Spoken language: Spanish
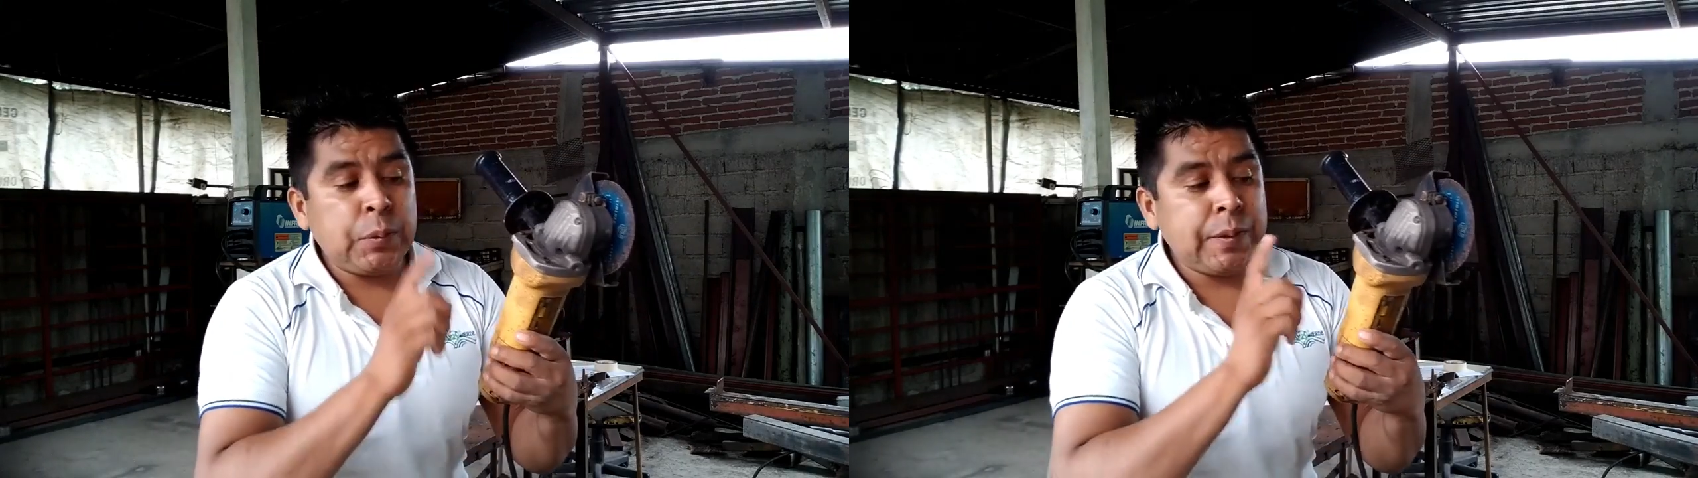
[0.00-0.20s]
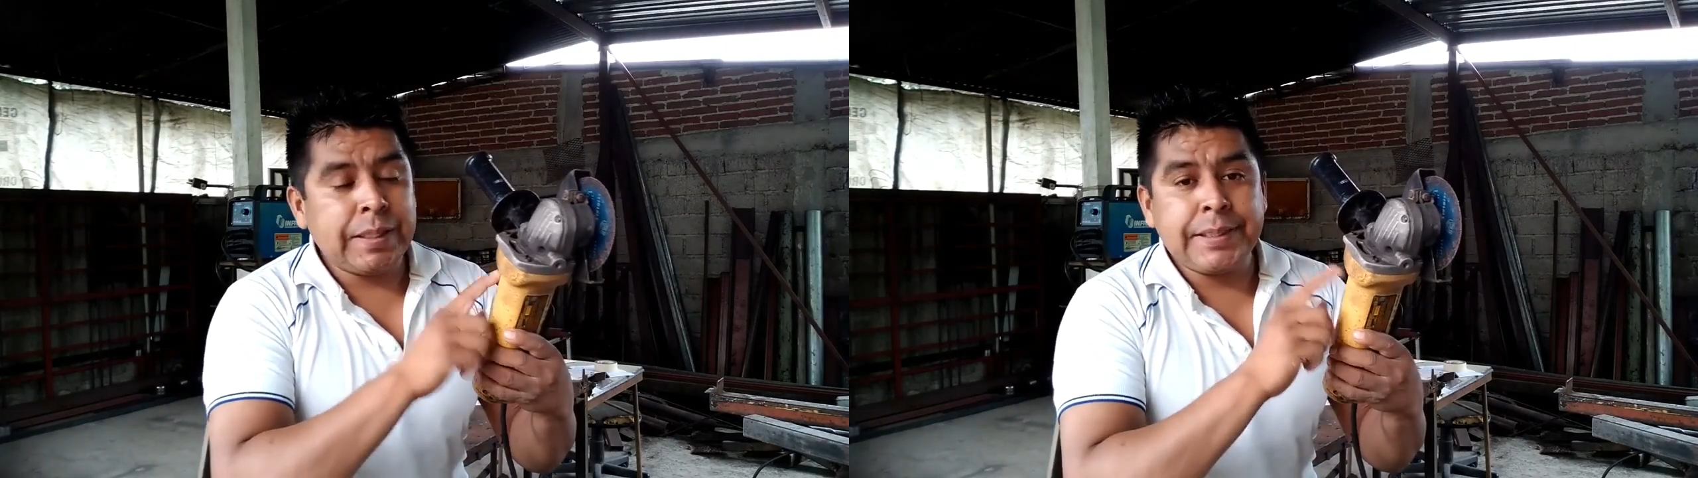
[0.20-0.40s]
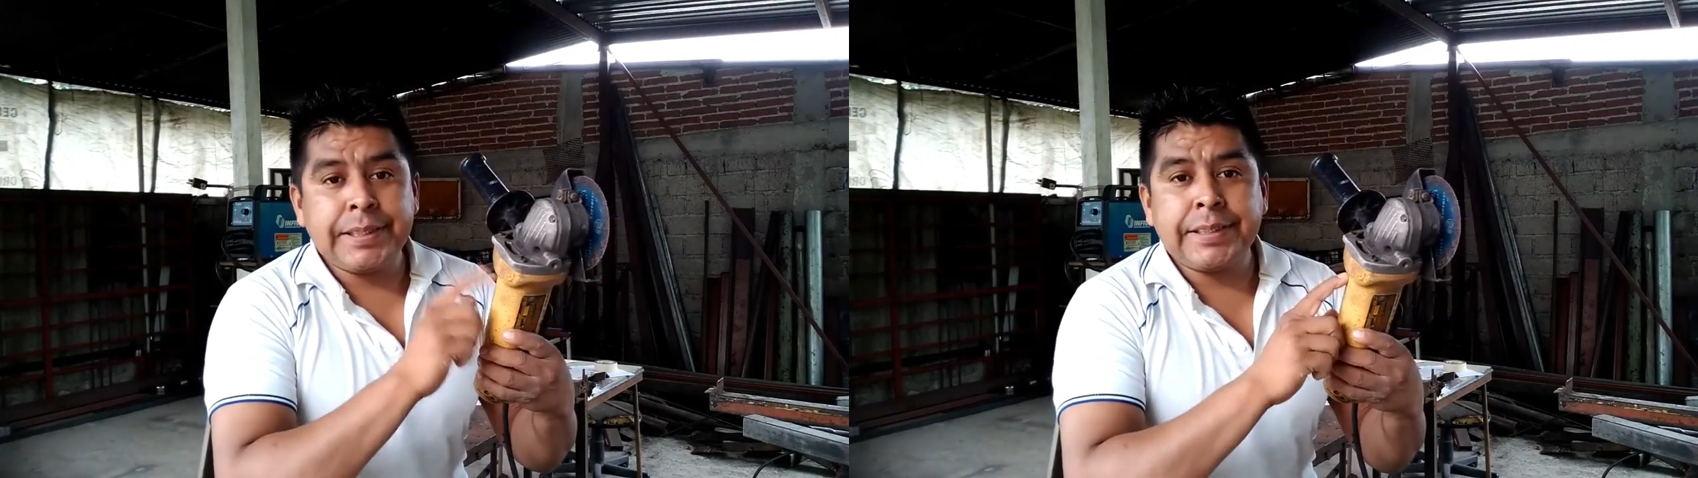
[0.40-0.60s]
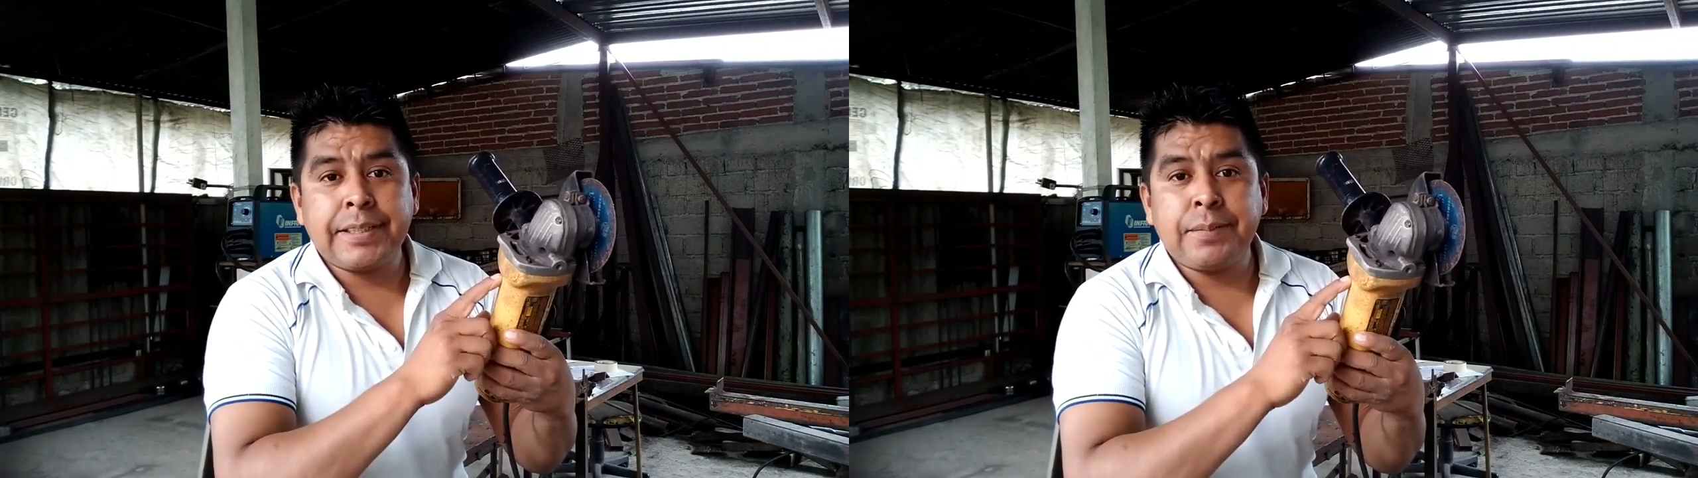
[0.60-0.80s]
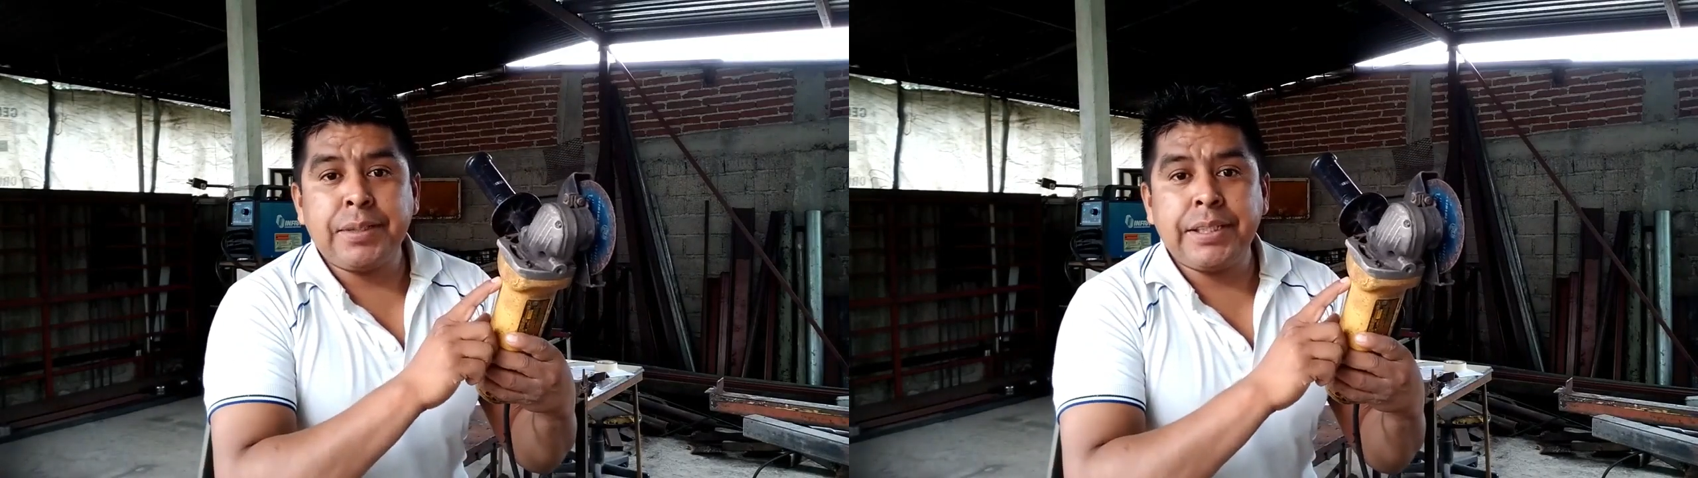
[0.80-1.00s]
una de estas
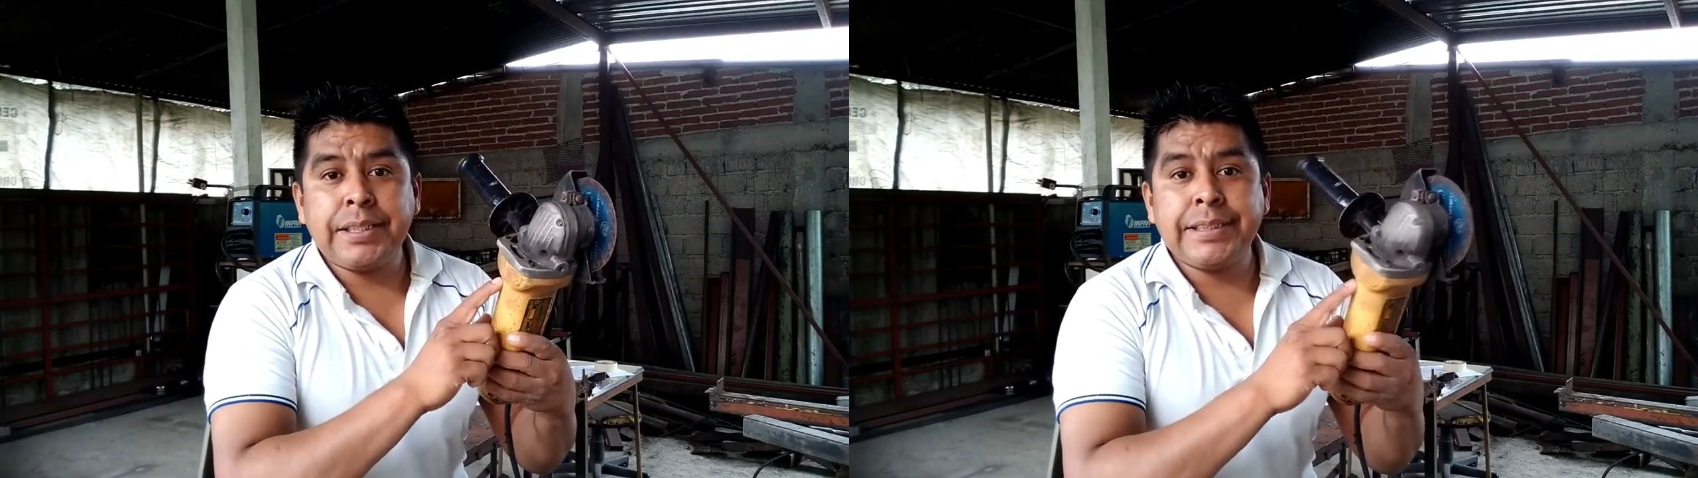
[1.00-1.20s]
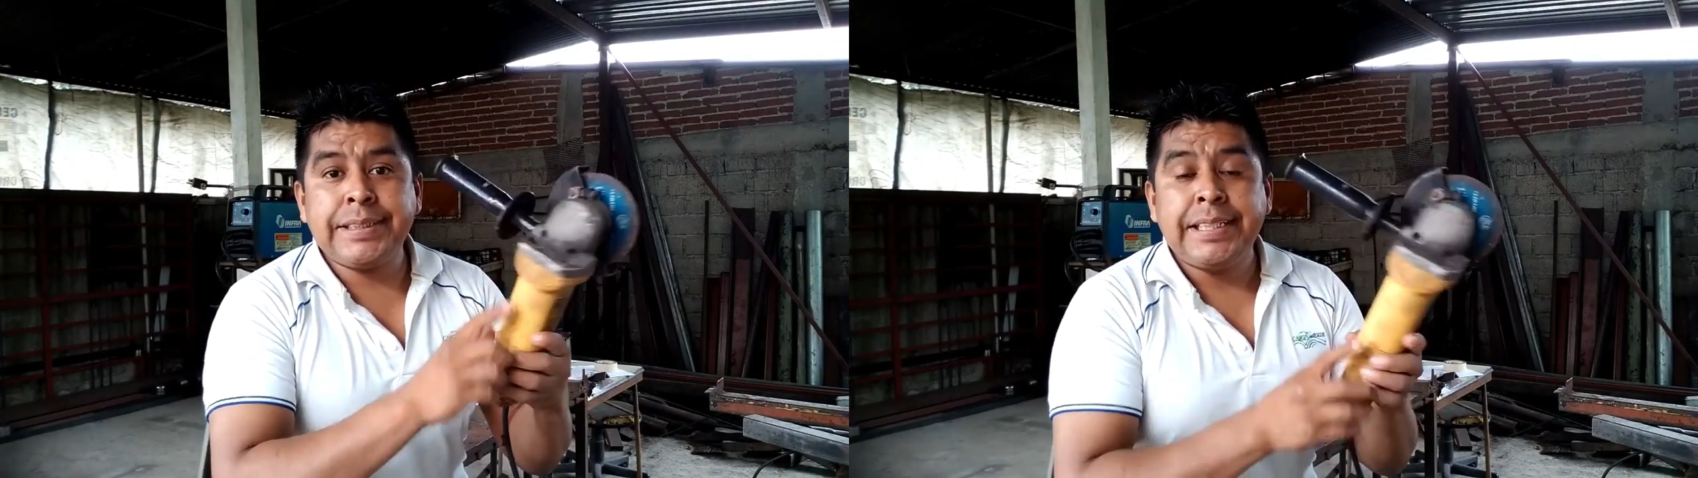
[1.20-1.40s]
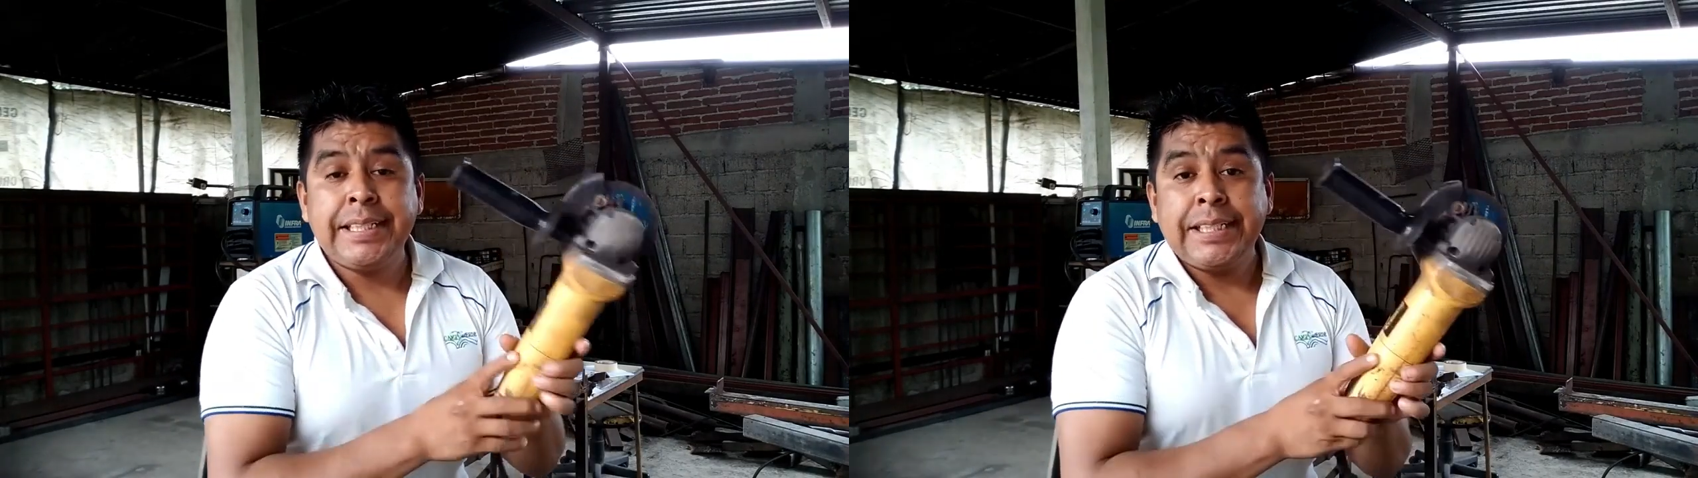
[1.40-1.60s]
herramientas